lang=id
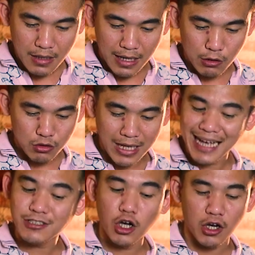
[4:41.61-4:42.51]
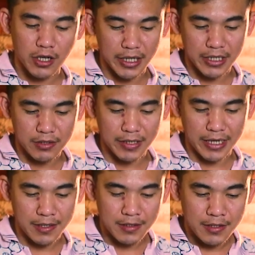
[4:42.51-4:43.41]
harus asoy gitu
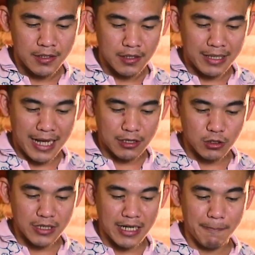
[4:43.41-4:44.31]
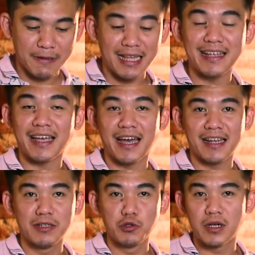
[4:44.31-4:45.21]
ya. Nah, terus ada
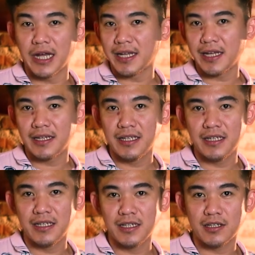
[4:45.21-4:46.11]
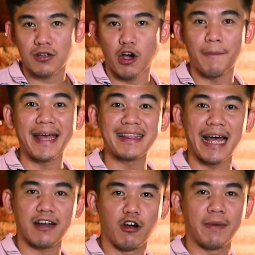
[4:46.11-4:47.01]
pertanyaan juga nih di
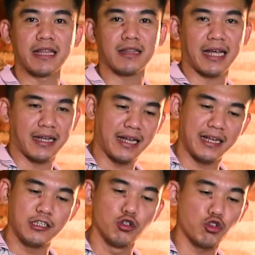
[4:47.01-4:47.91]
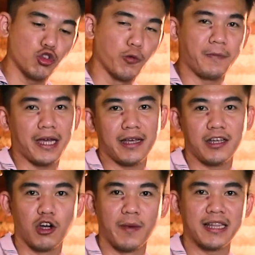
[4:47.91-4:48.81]
komentar-komentar dari YouTube ya.
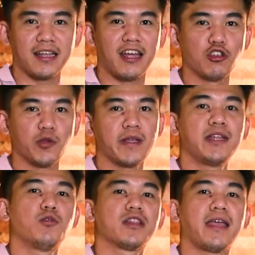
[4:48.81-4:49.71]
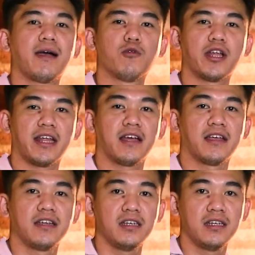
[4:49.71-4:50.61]
Ini komentar dari YouTube. Jadi buat yang mau
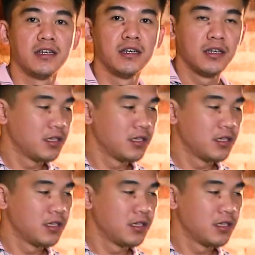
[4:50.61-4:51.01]
nanya-nanya di